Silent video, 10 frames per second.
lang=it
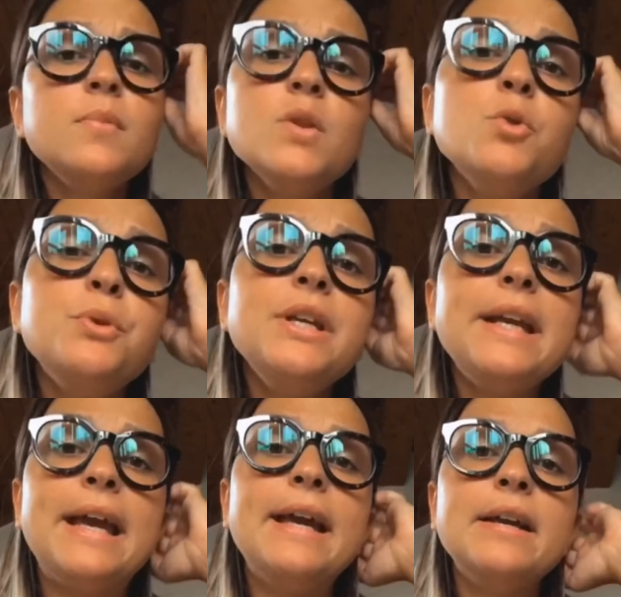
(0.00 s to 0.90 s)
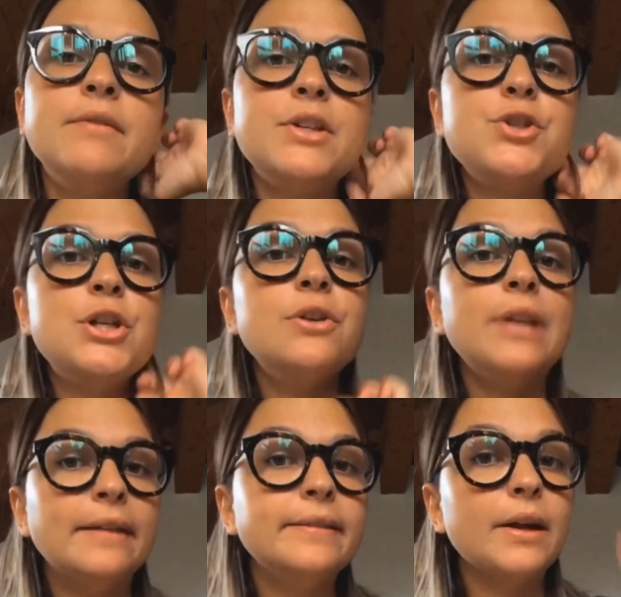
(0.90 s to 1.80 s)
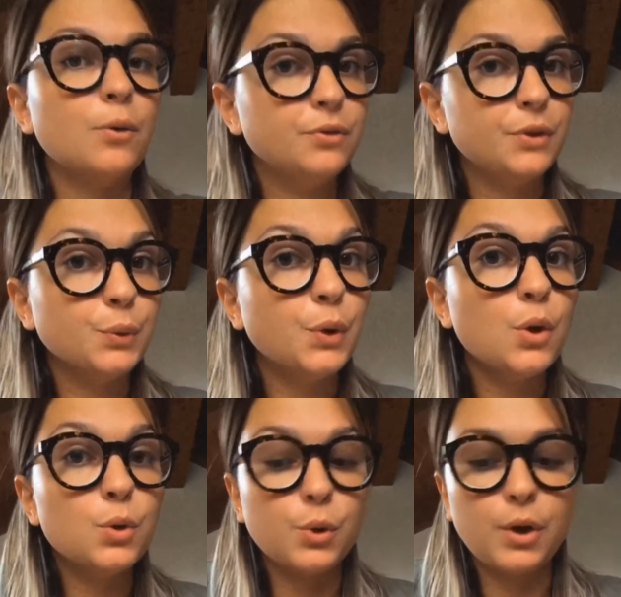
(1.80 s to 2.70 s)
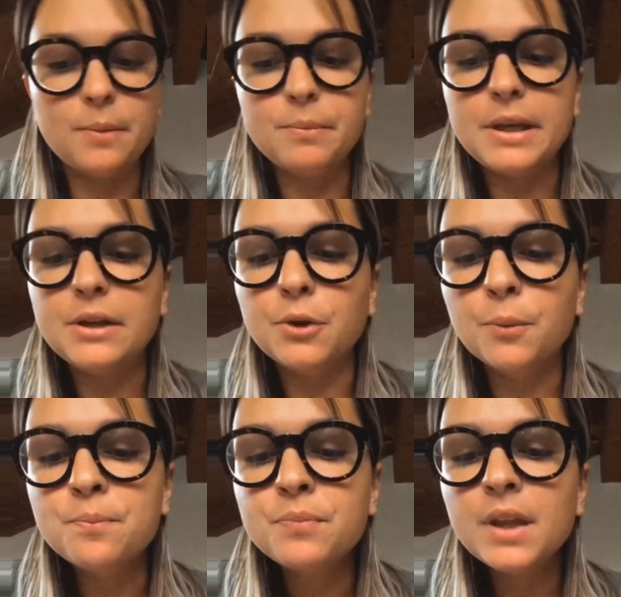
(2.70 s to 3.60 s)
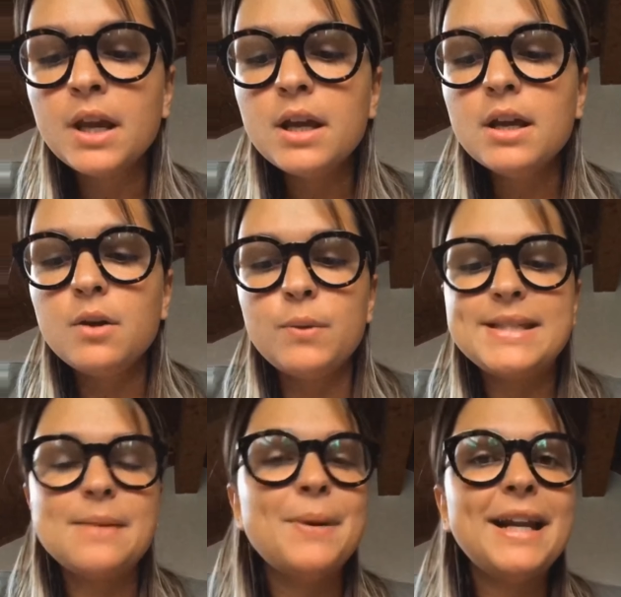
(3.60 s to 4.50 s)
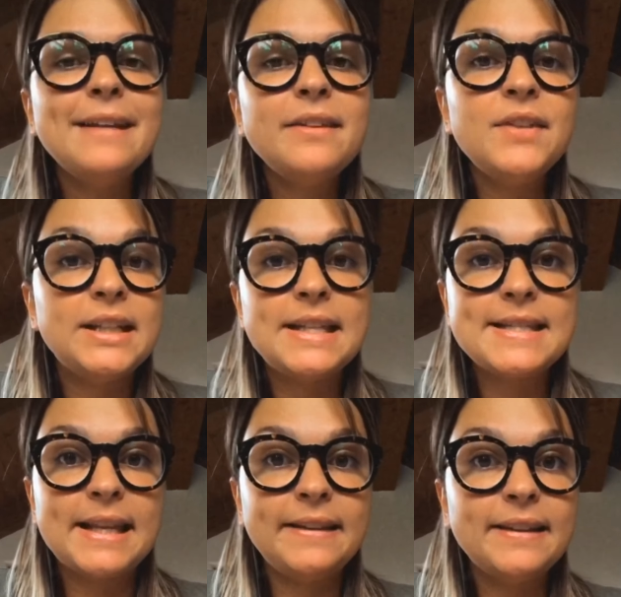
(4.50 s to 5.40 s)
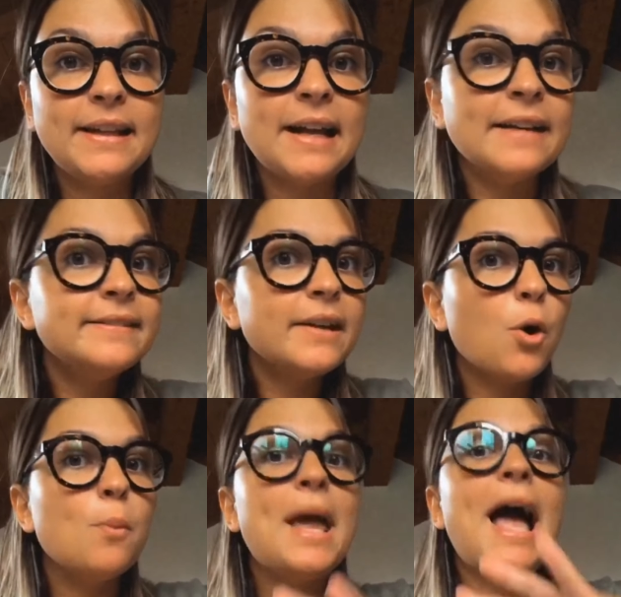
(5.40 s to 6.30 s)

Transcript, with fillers: Dopodiché Virgilio e Dante continuano il loro cammino. Questa parete viene descritta da Dante come